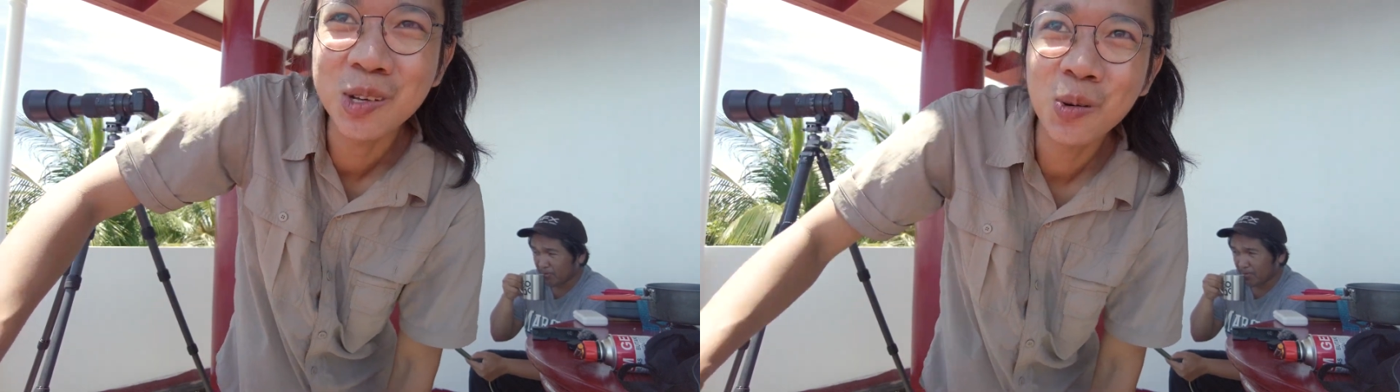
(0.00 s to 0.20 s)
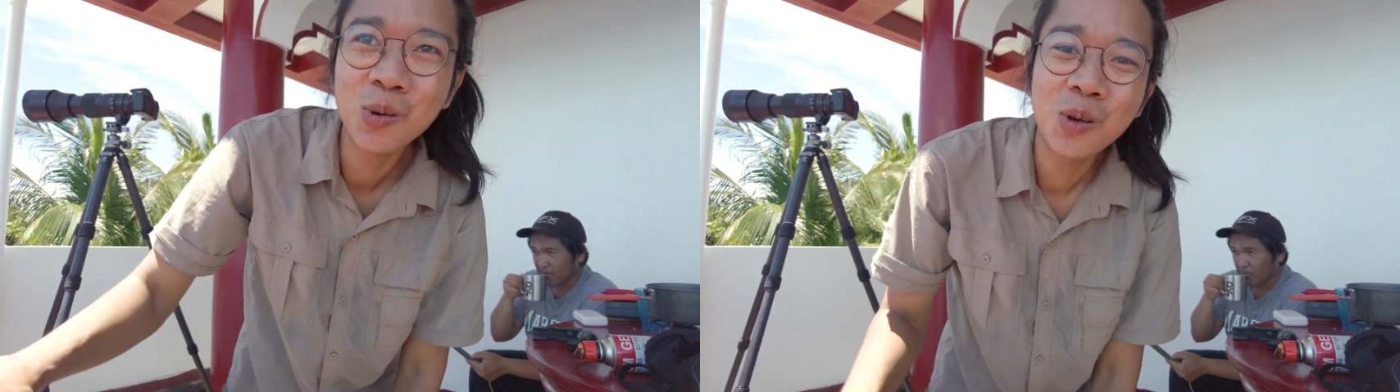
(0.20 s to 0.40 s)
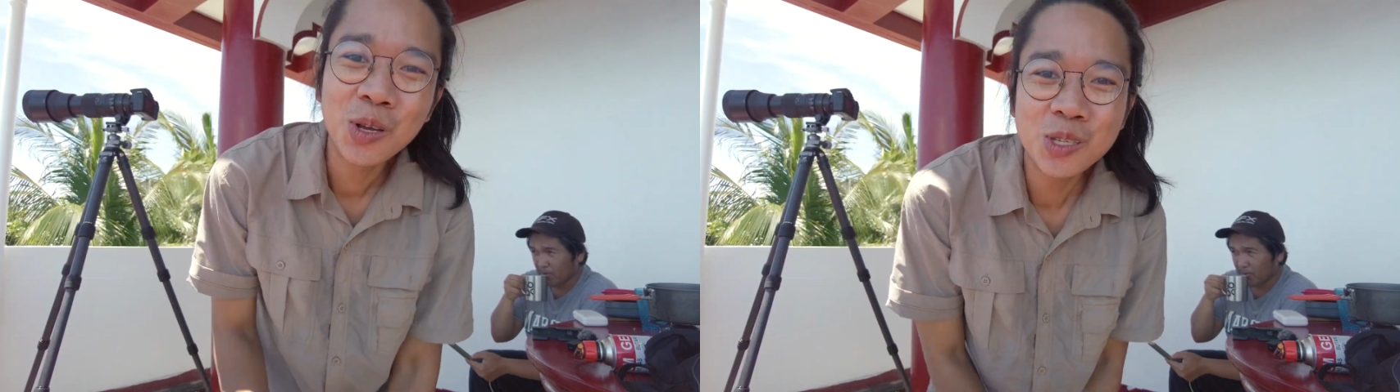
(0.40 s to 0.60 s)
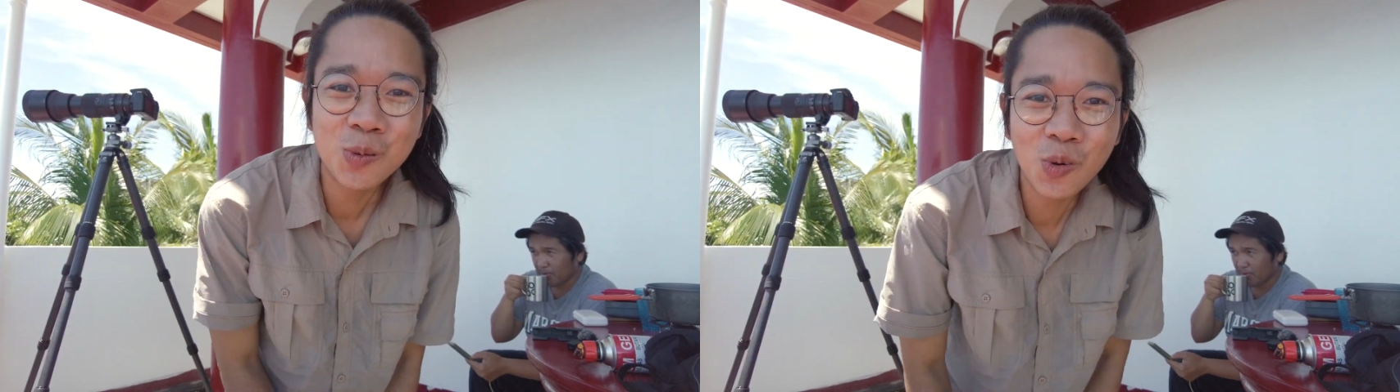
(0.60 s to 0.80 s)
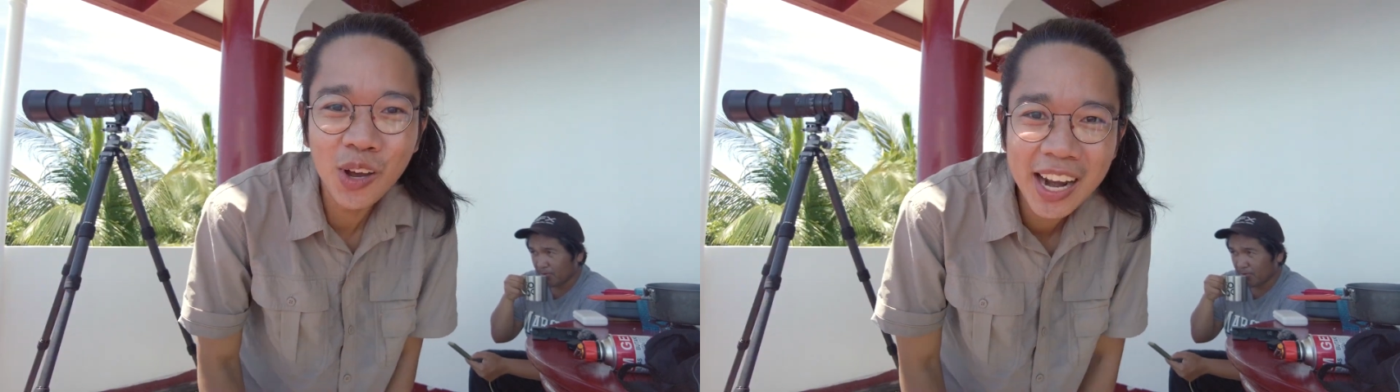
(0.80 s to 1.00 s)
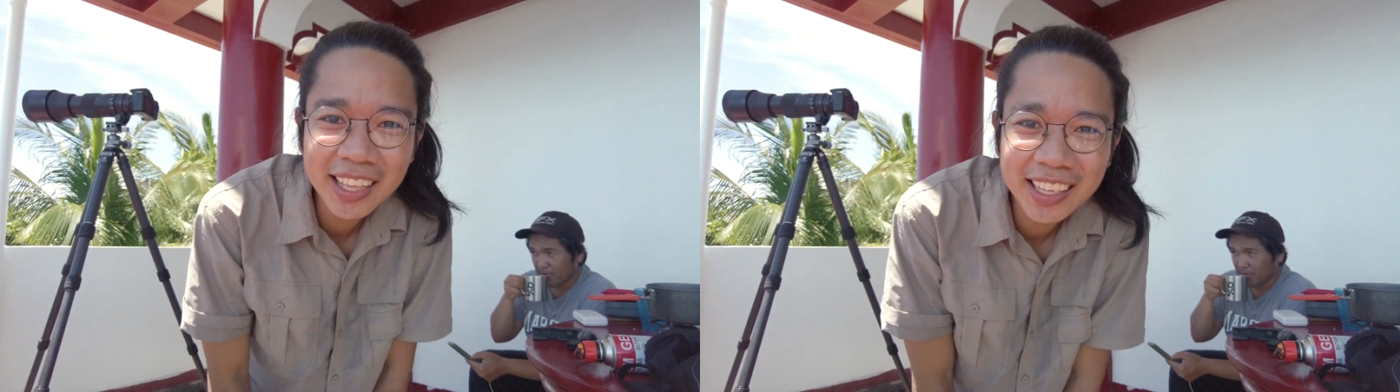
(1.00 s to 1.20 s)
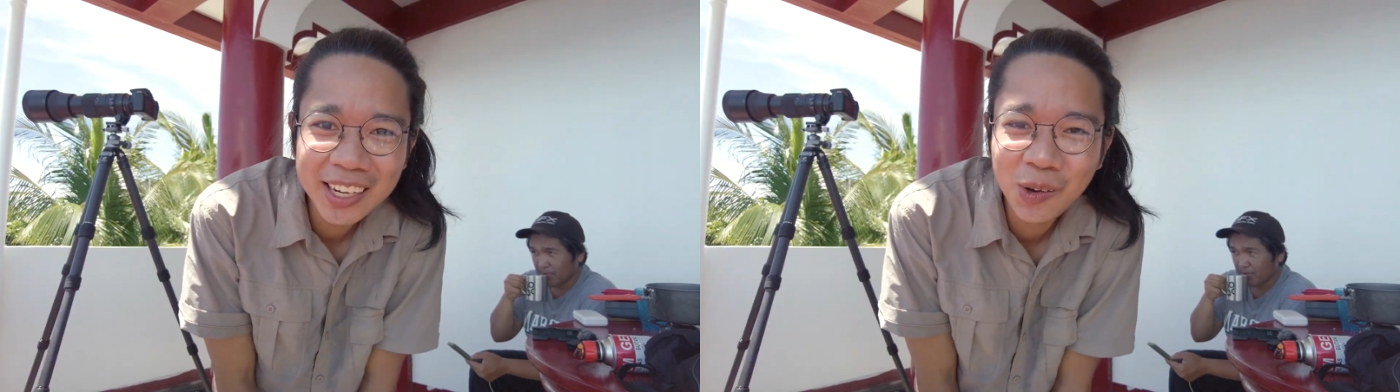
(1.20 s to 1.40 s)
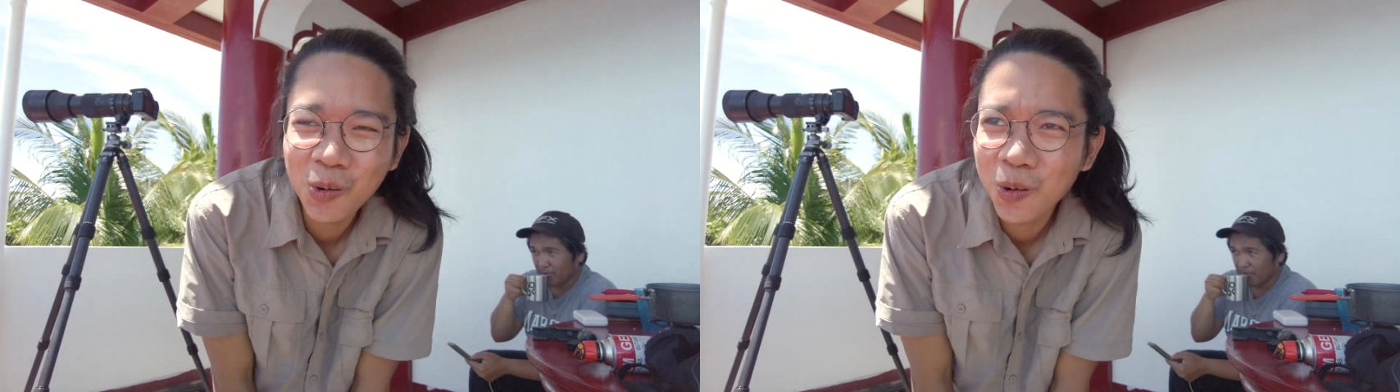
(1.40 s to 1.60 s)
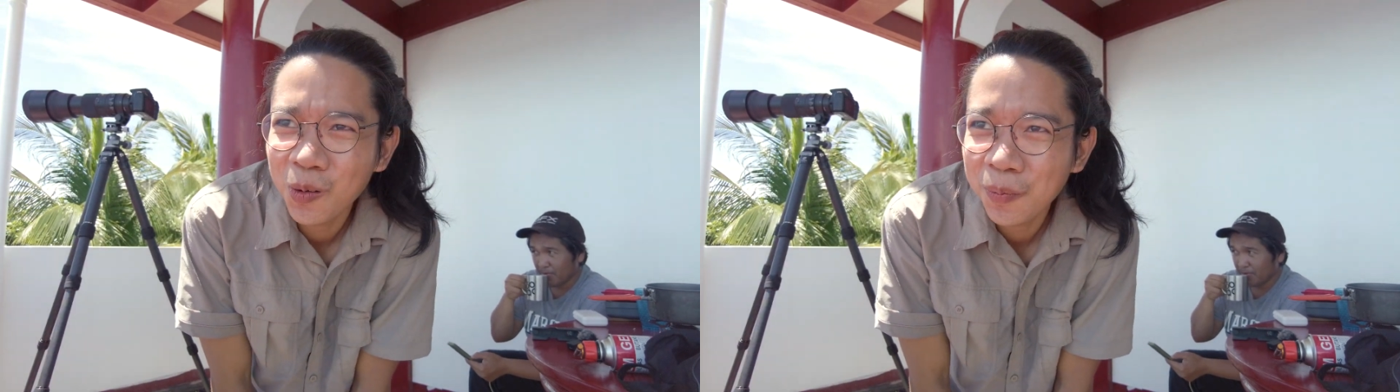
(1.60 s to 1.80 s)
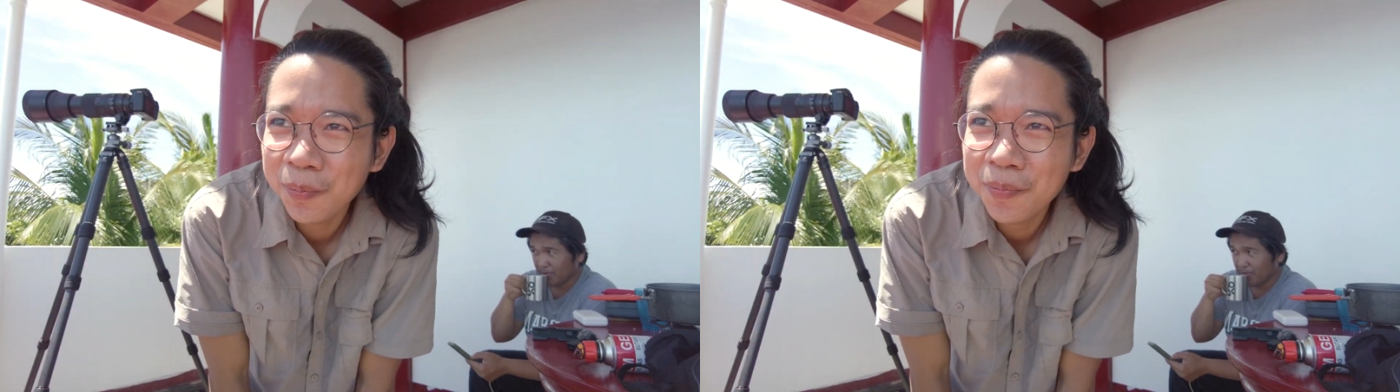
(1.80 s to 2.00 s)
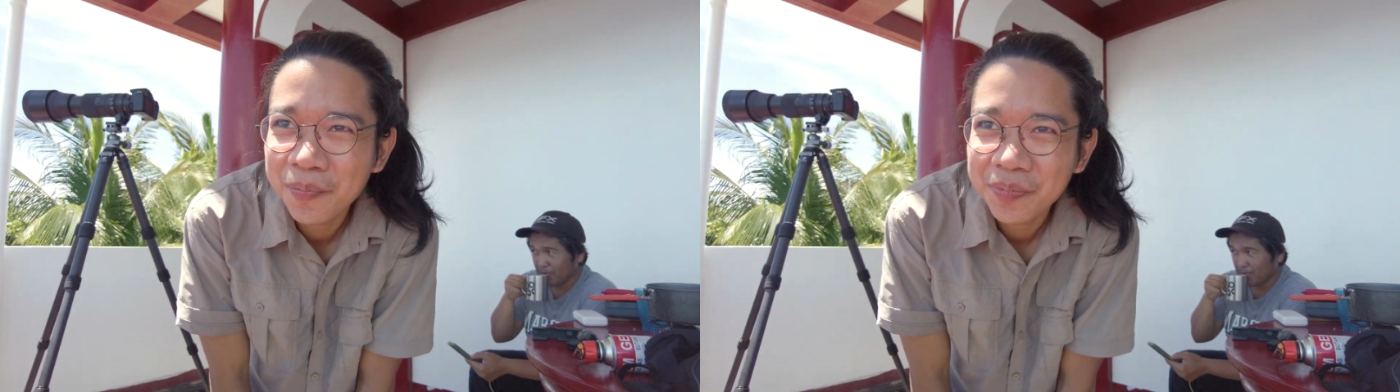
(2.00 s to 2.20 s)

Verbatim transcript: So, subukan natin kung